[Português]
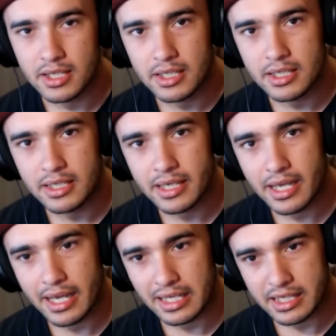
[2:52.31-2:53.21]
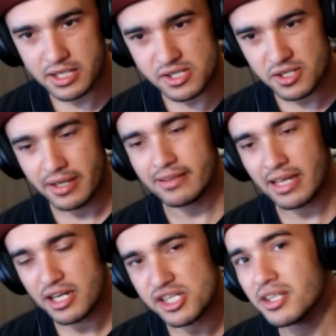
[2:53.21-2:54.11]
E ela acredita, ela
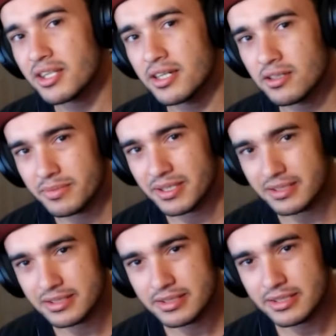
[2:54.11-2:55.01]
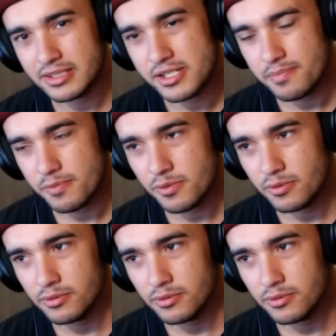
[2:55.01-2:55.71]
tá acreditando, mano. E tipo,